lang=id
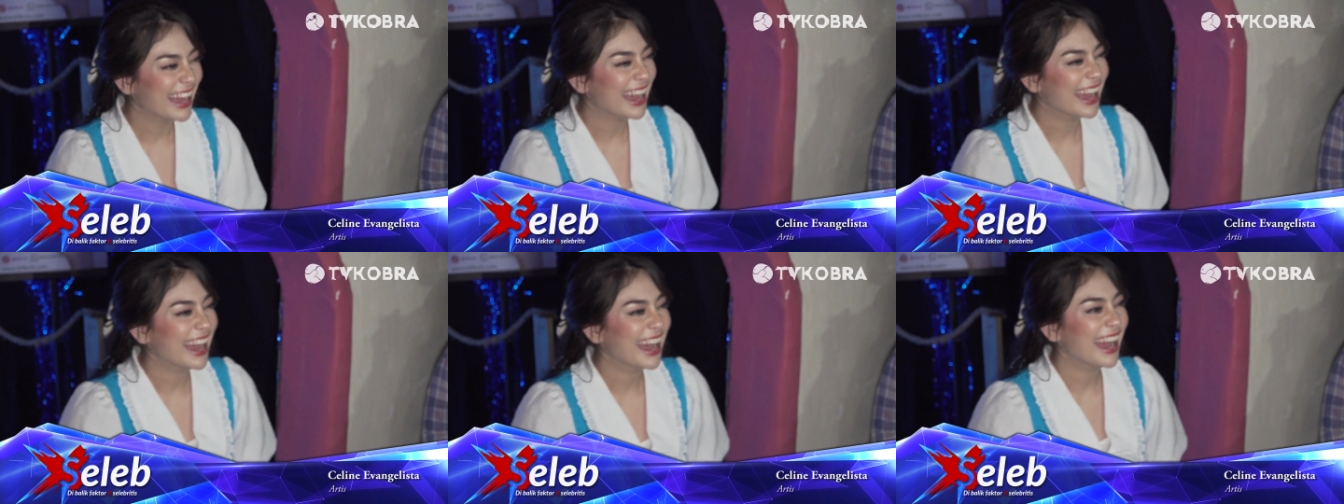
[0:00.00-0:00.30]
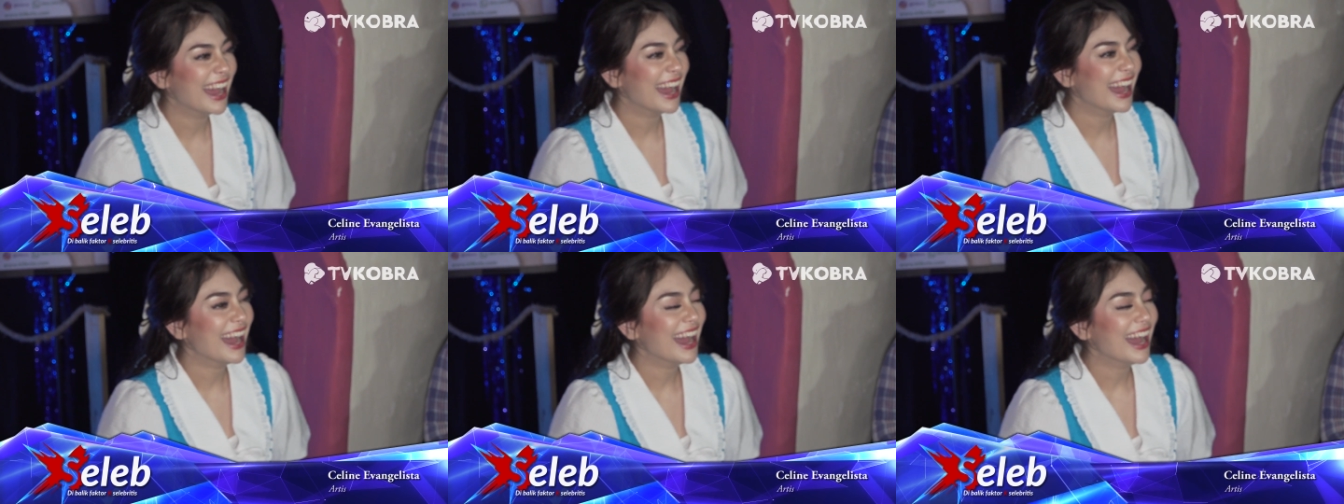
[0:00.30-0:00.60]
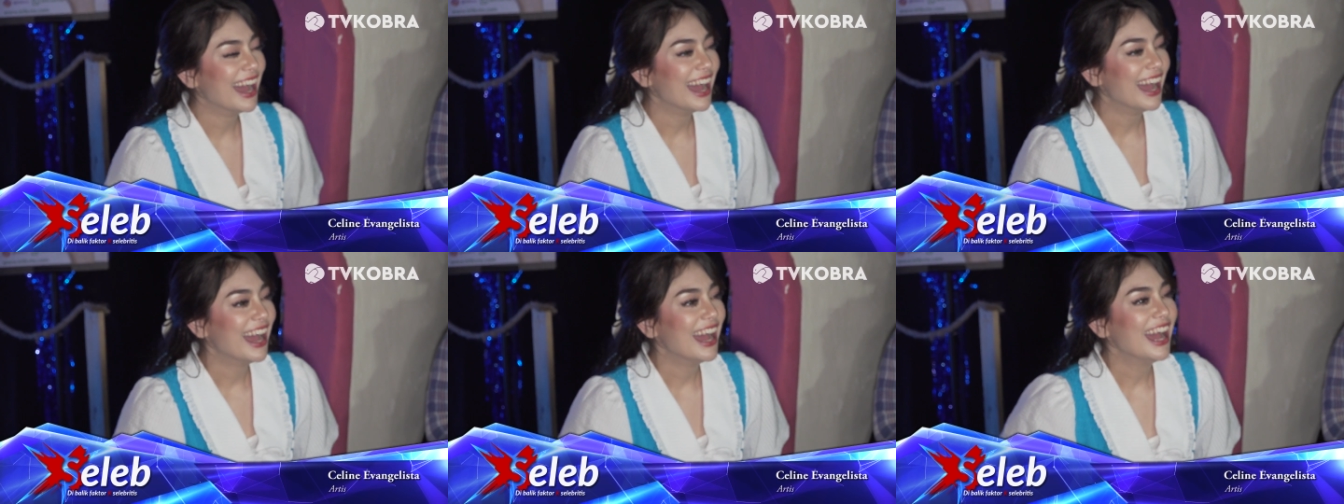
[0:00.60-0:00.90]
Ada sama
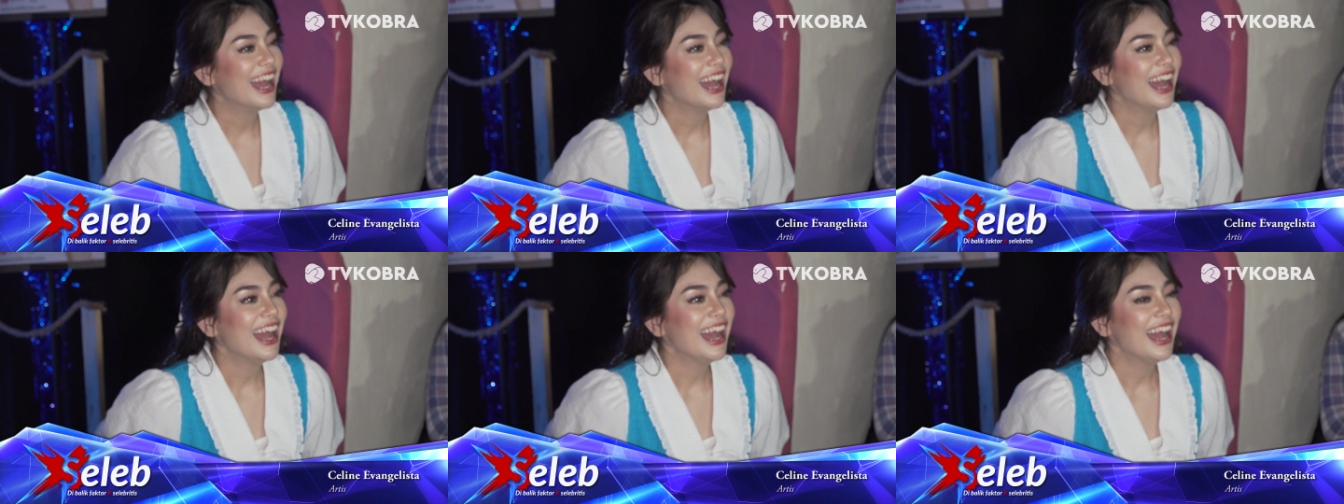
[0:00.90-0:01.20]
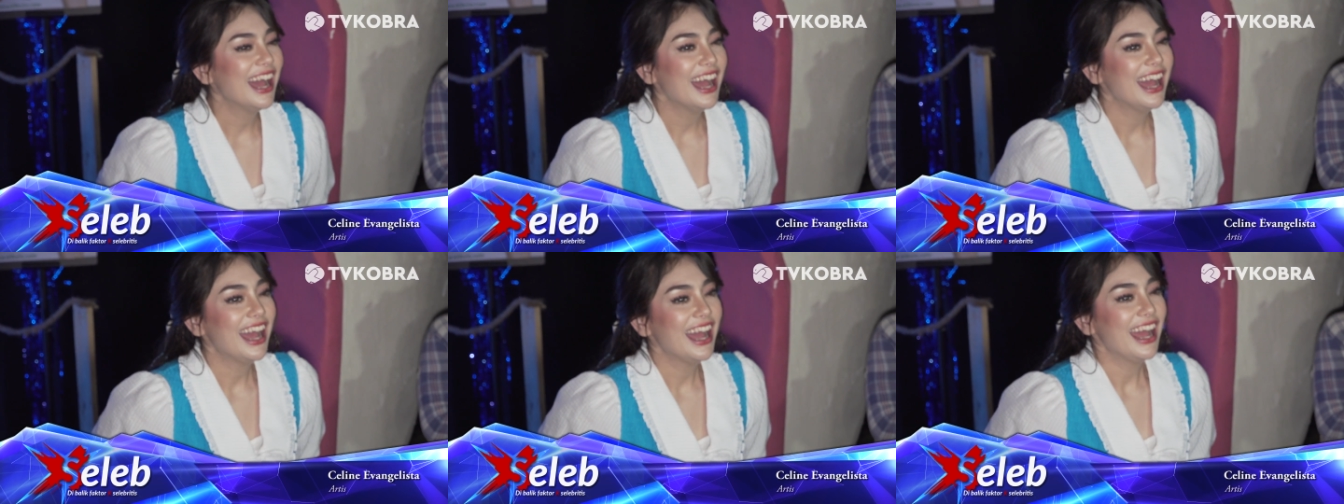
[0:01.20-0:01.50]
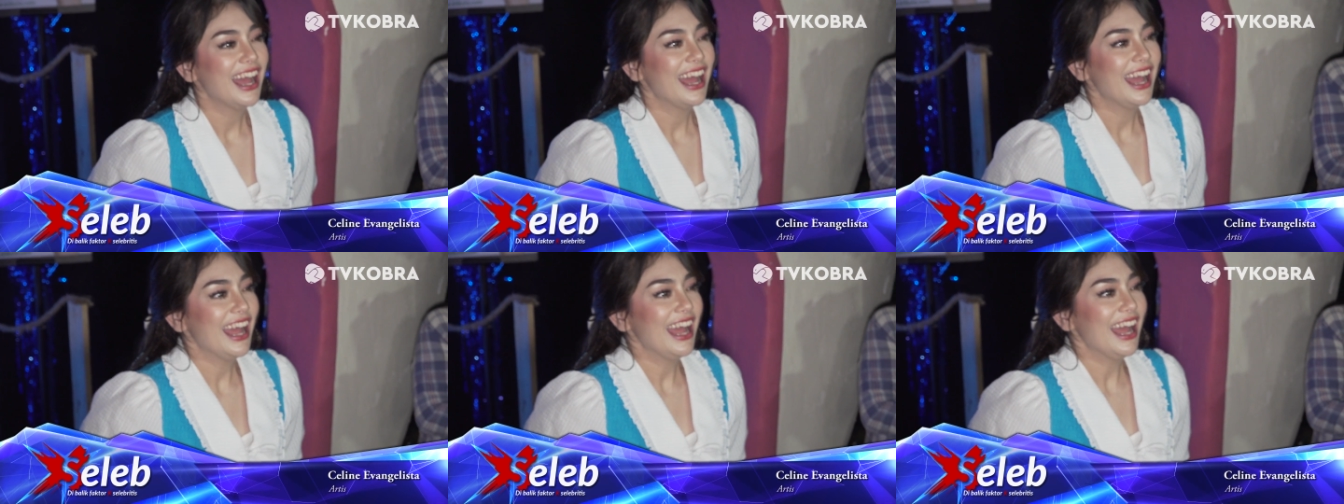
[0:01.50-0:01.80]
Marsha kita iya, makan lem.
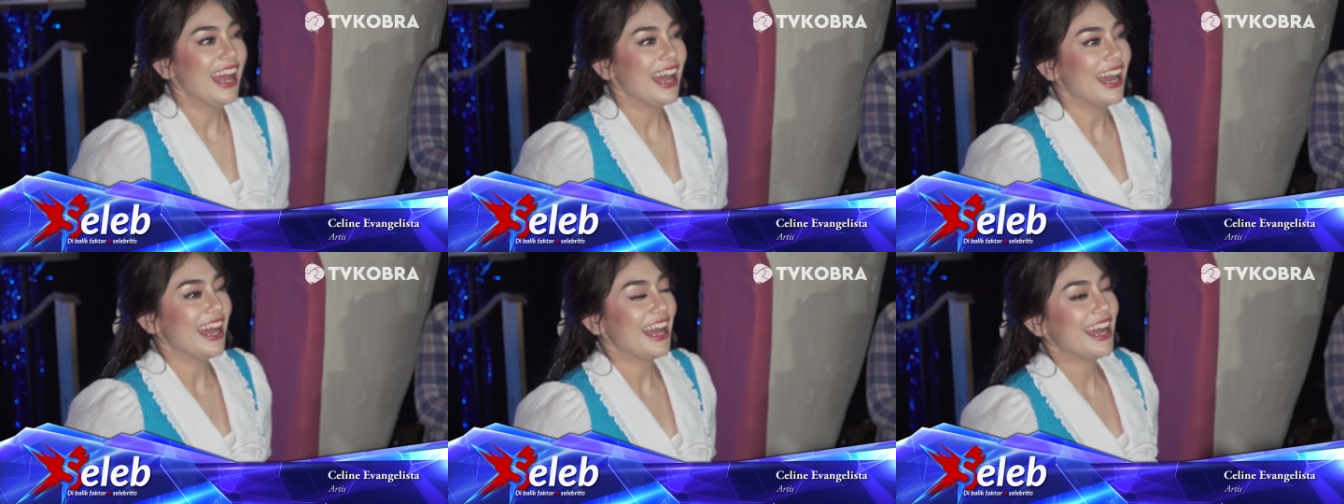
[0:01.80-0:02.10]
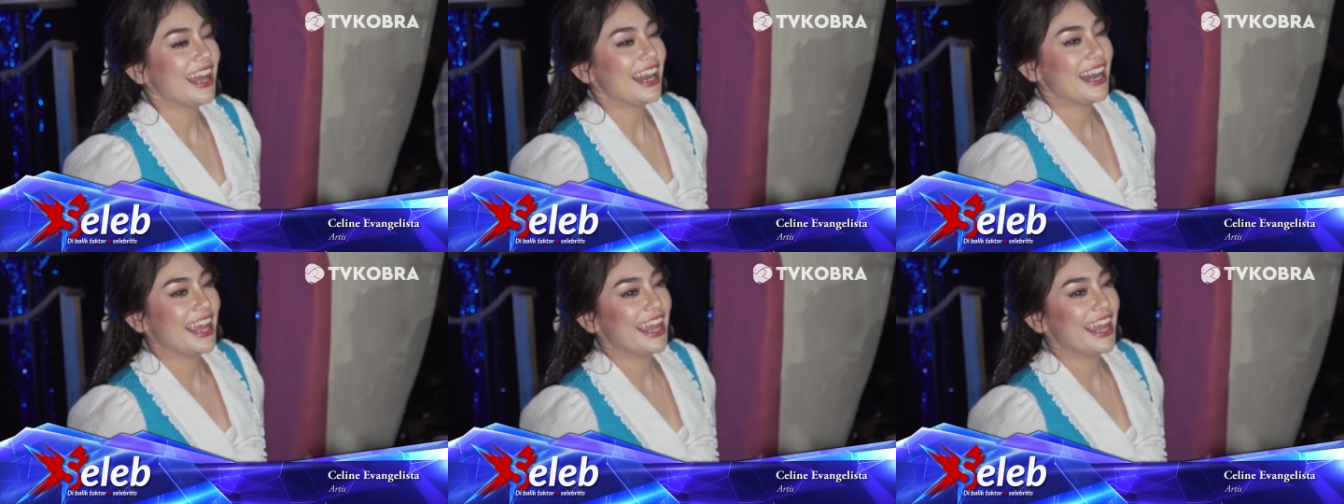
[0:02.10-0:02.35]
Gimana ah,